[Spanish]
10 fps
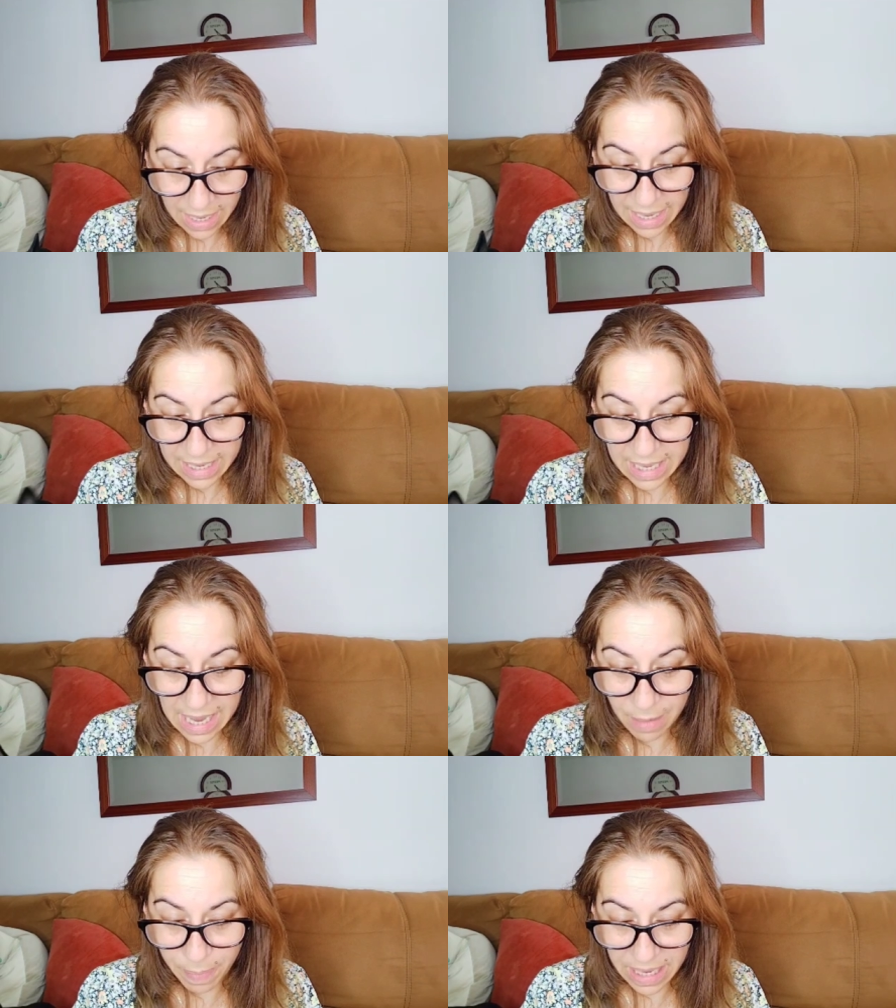Y
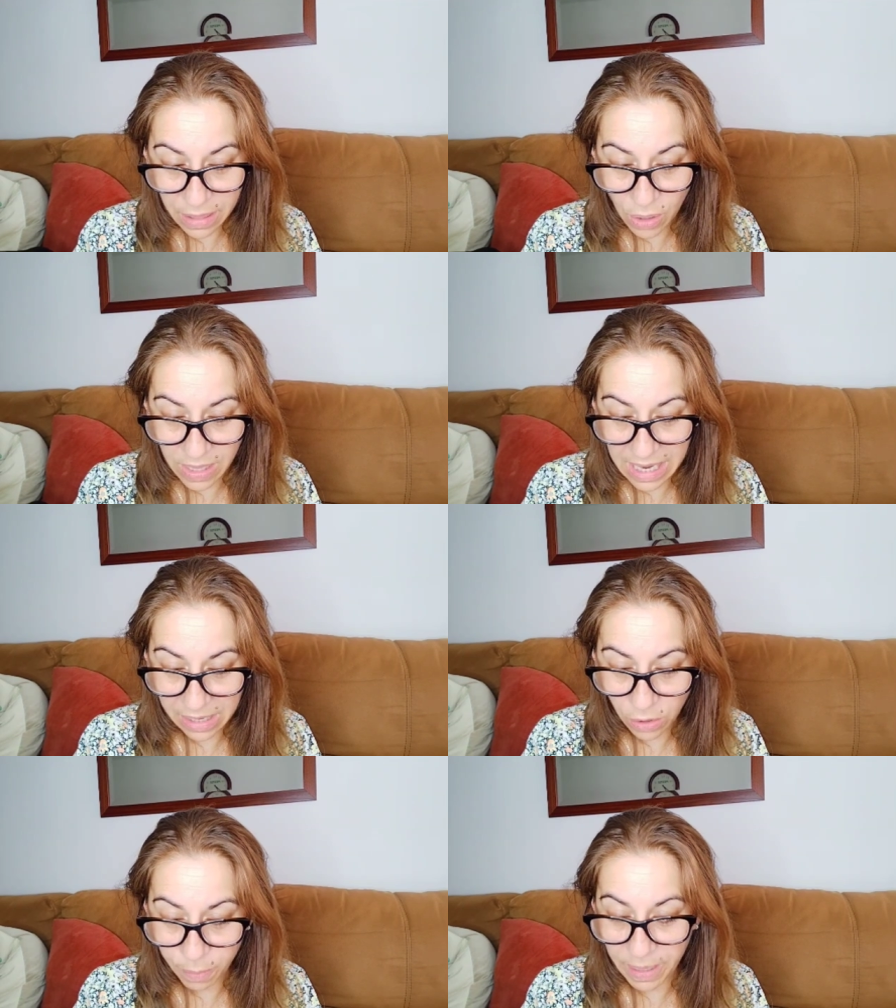el precio del
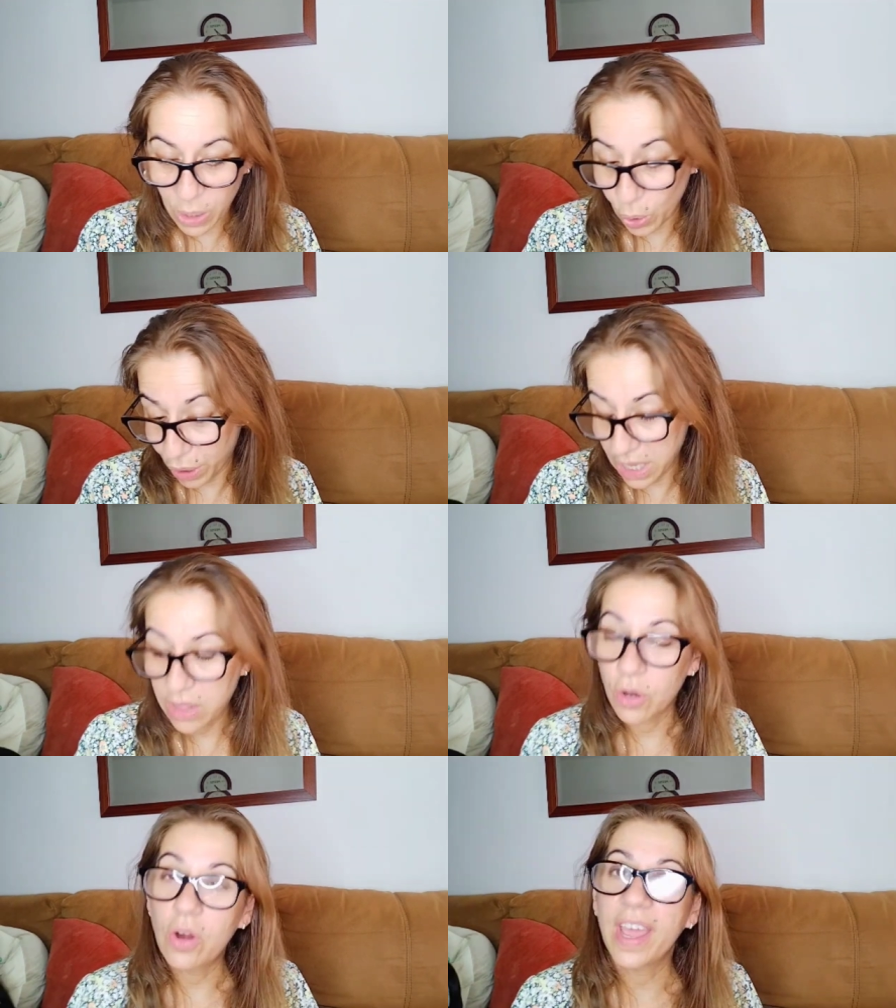arroz
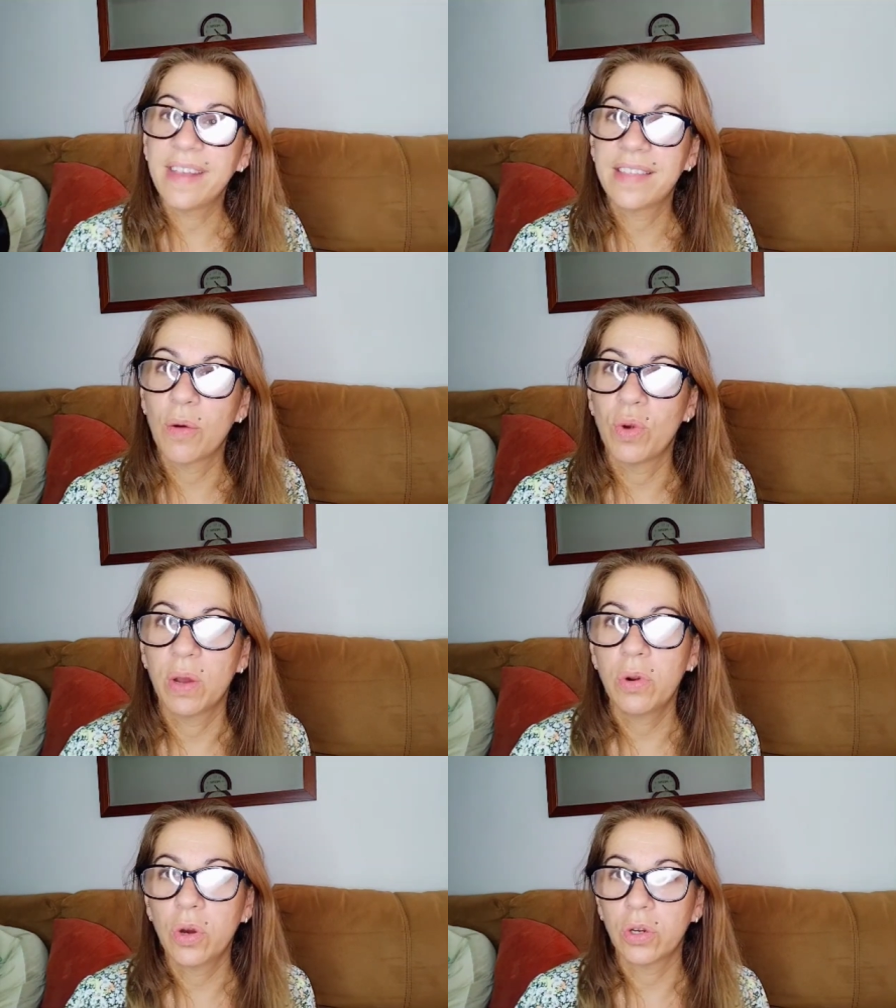precocido es de
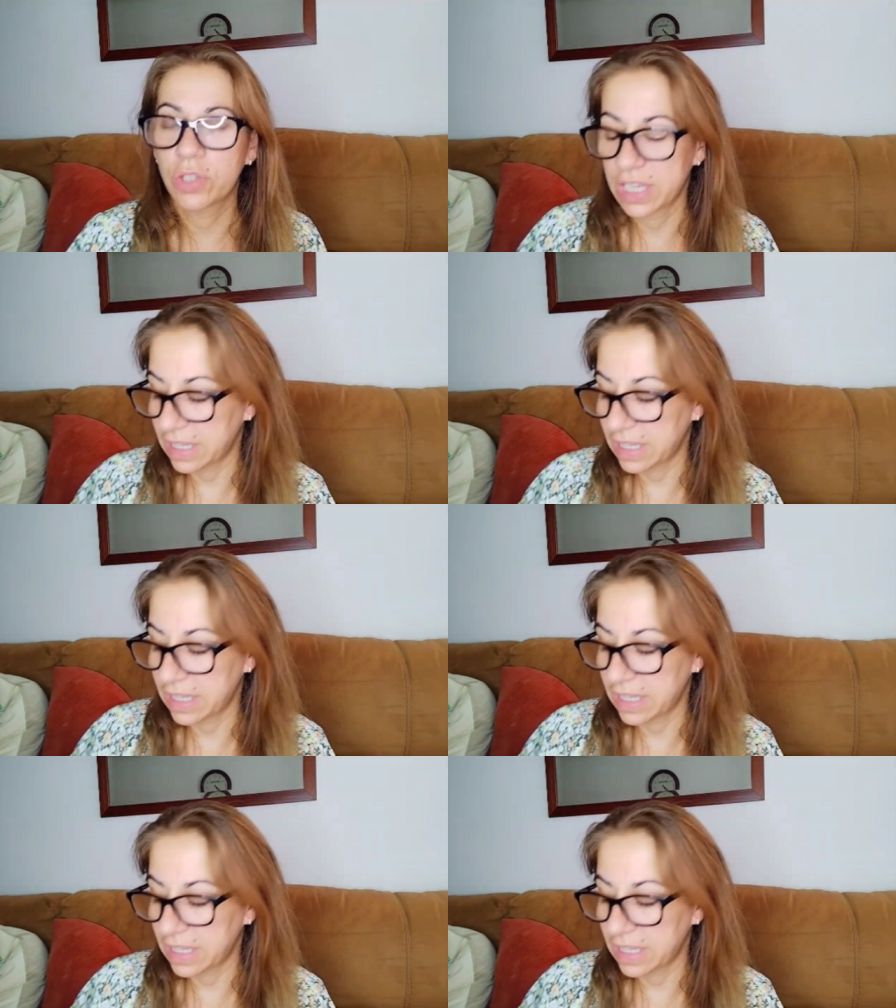1,80€,